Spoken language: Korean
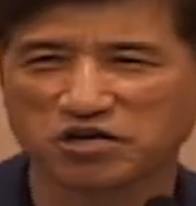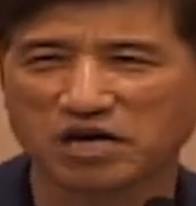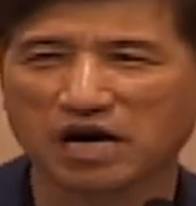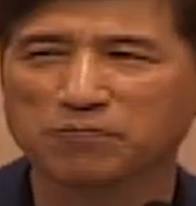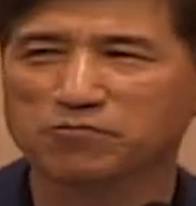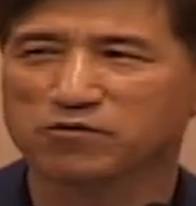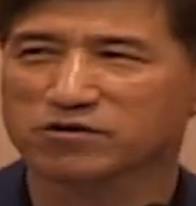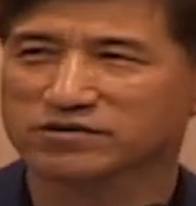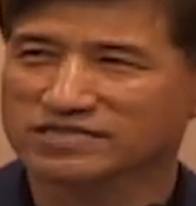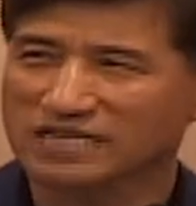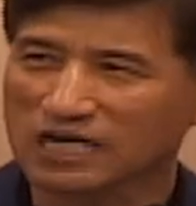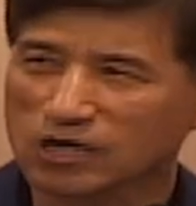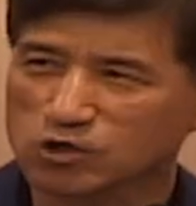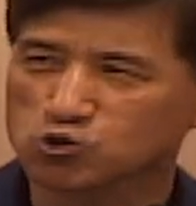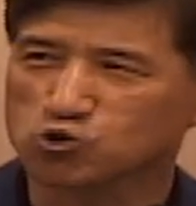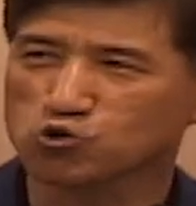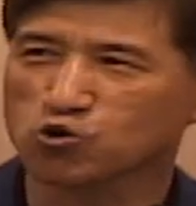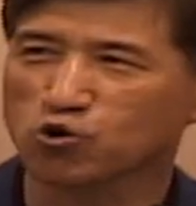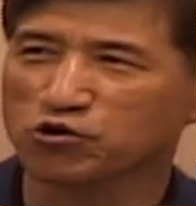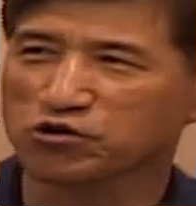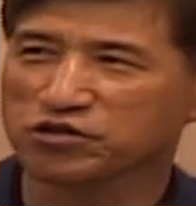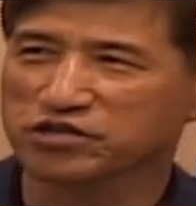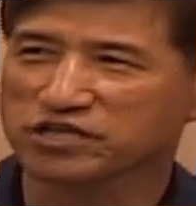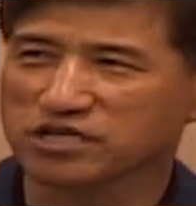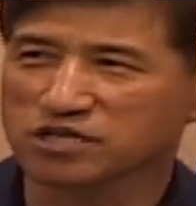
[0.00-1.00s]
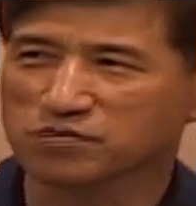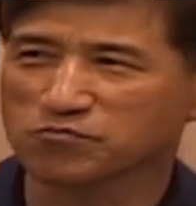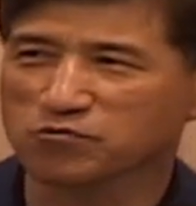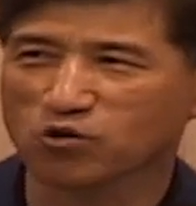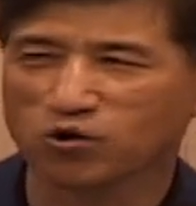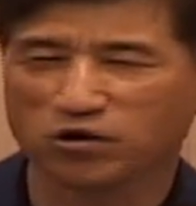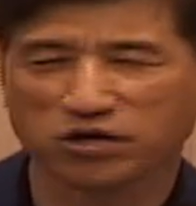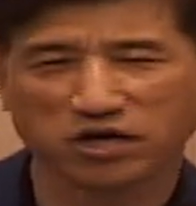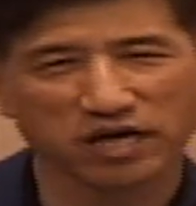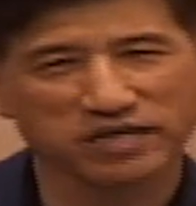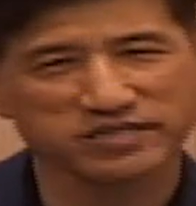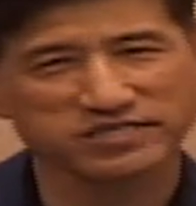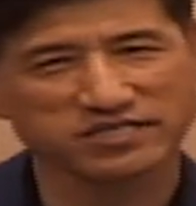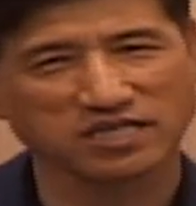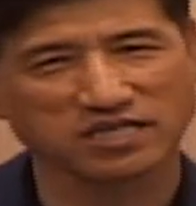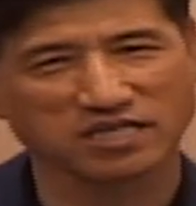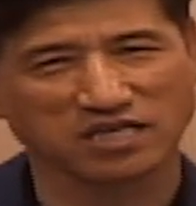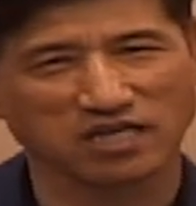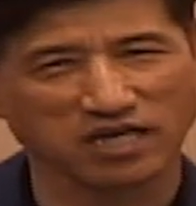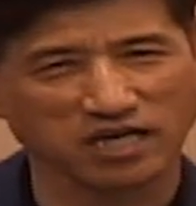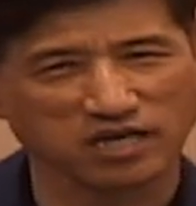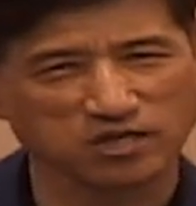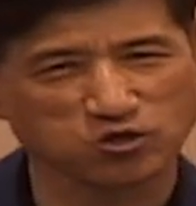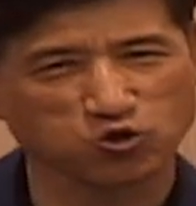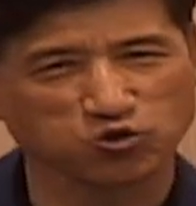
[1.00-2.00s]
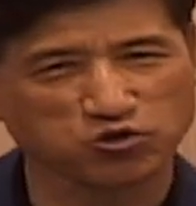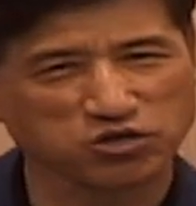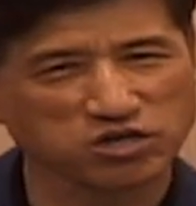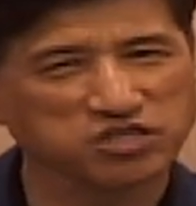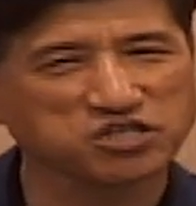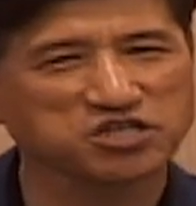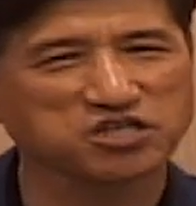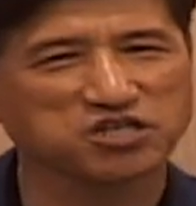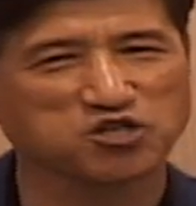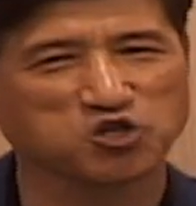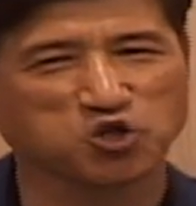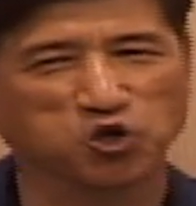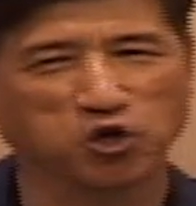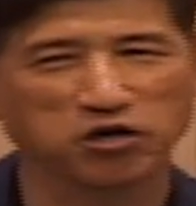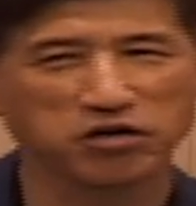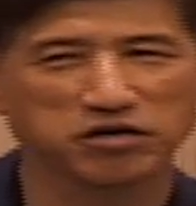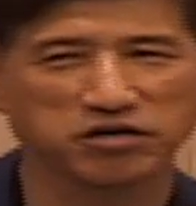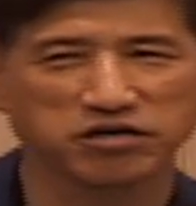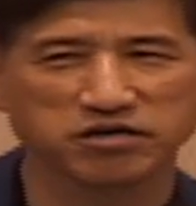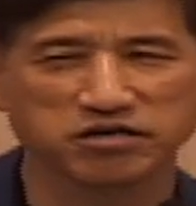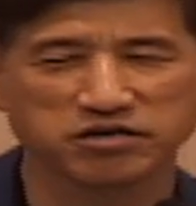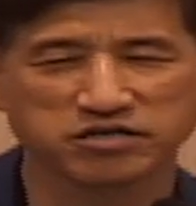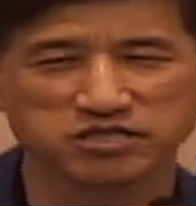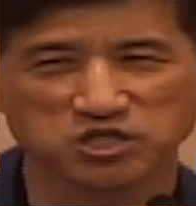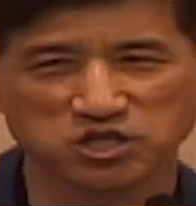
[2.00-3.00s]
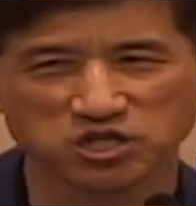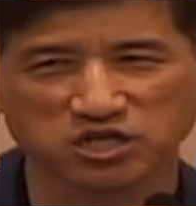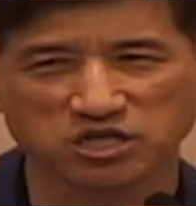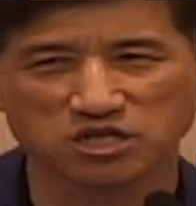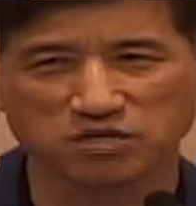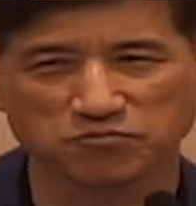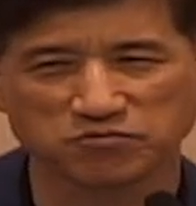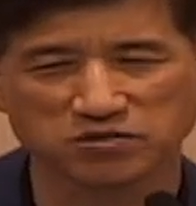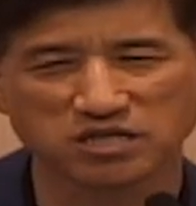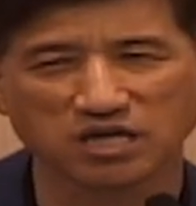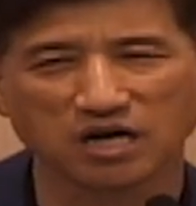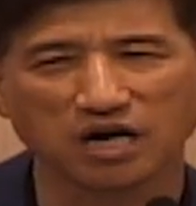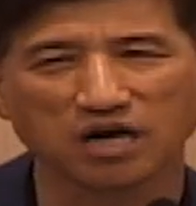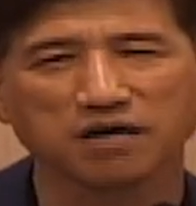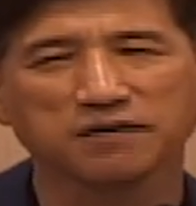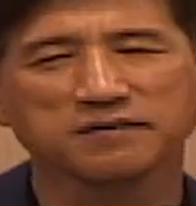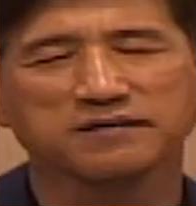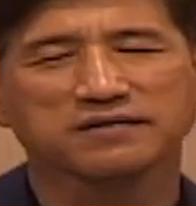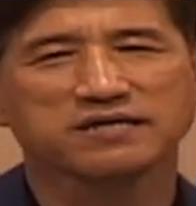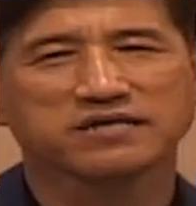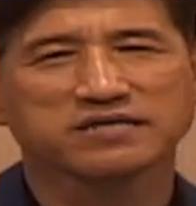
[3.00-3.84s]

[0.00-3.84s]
앞으로 자주 노는 이름이고 이게 이제 계속 연결되어지는 이름입니다.